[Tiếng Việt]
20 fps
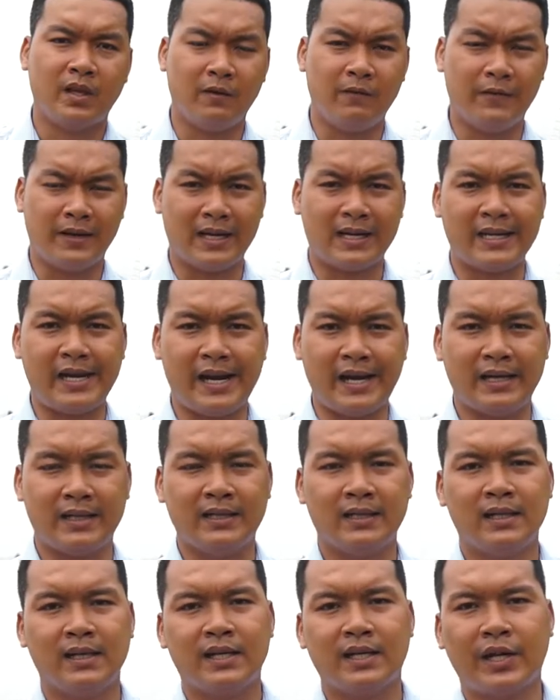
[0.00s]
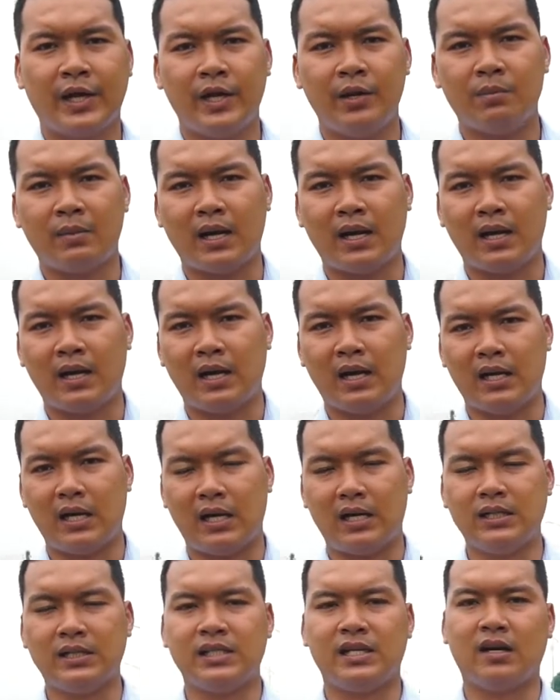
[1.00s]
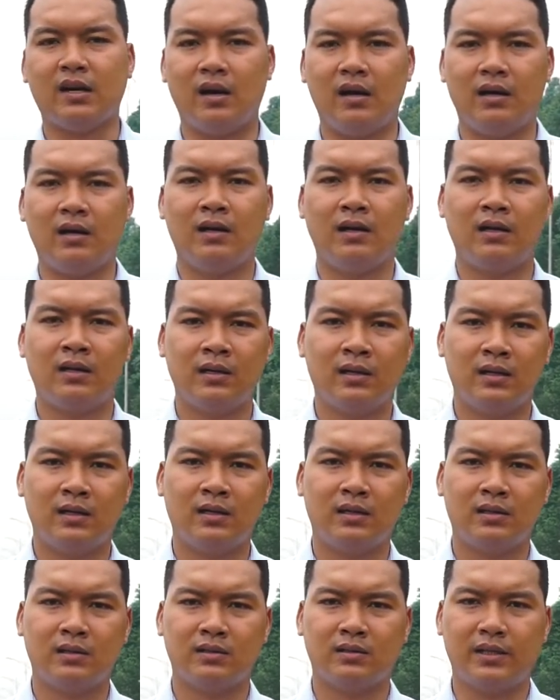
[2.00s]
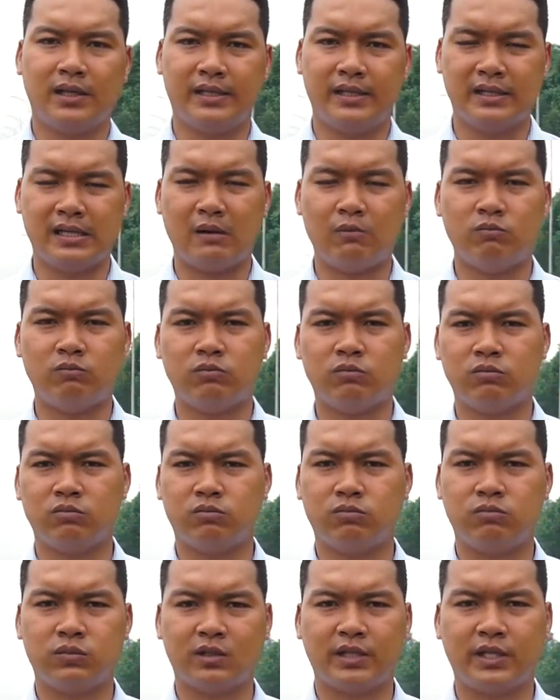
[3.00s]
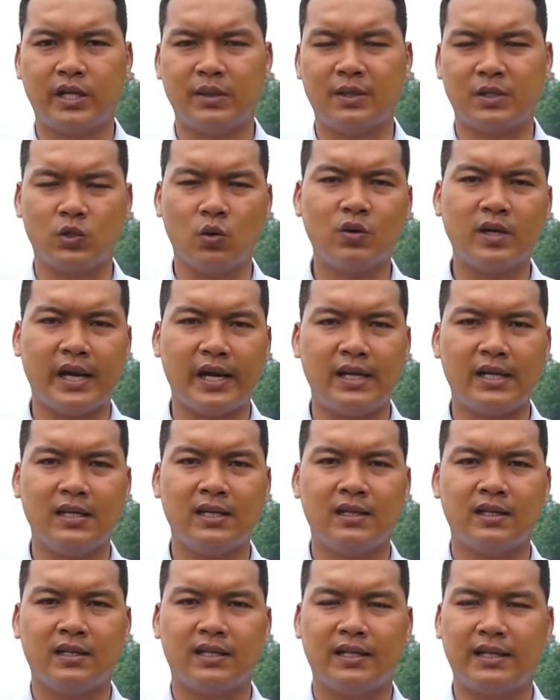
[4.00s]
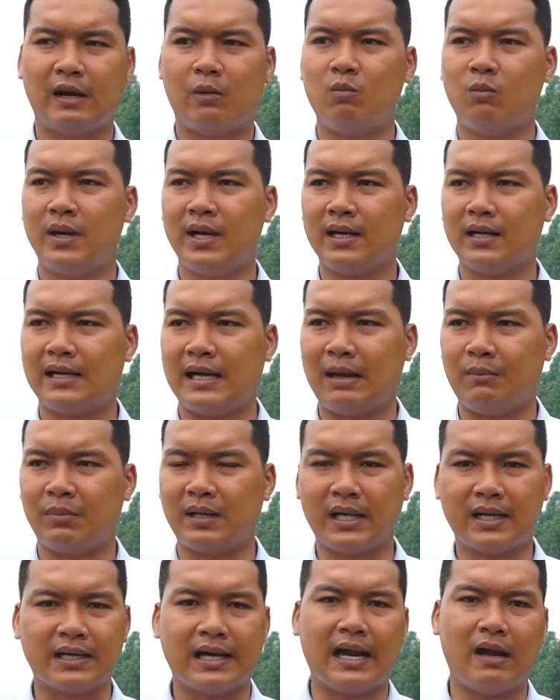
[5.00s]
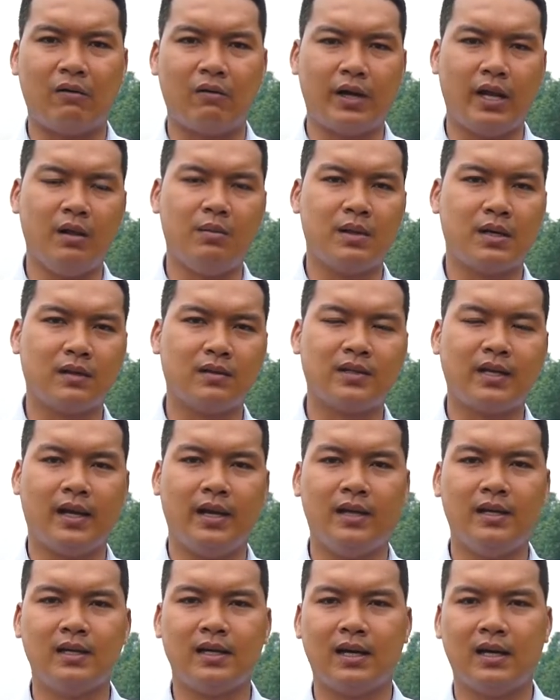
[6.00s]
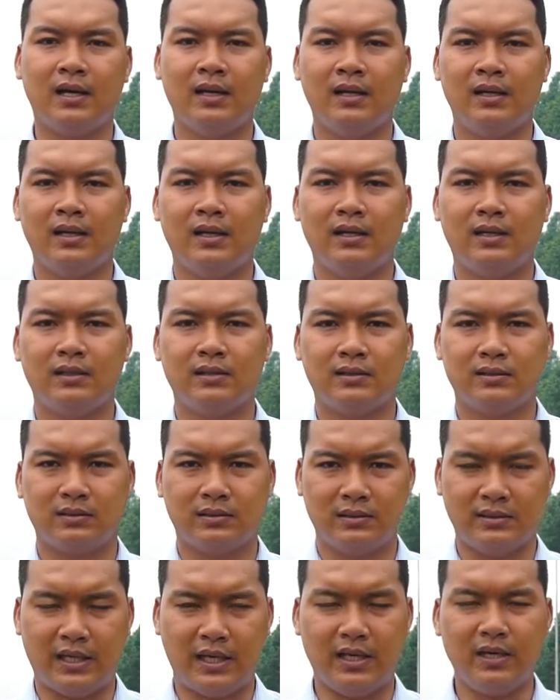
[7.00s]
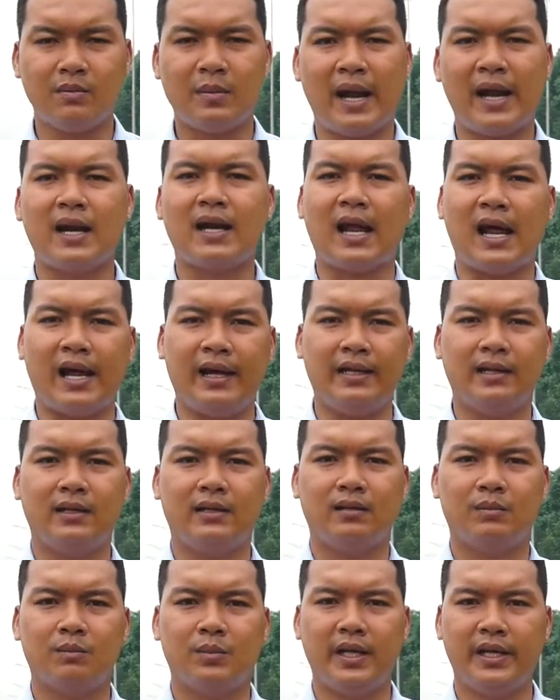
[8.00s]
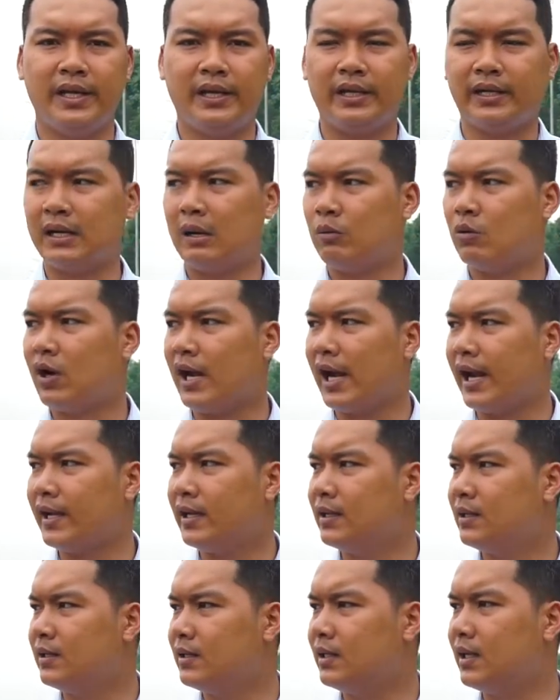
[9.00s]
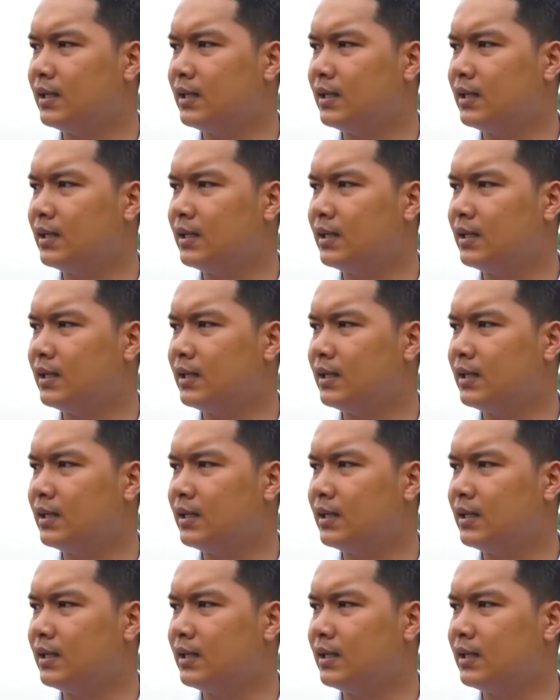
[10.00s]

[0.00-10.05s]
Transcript: Thì quý vị khách hàng khi mà ở Sài Gòn thì không, khi mà xuống đây đó thì không biết làm cách nào để mà có thể gửi bán lại, bởi vì không có ai.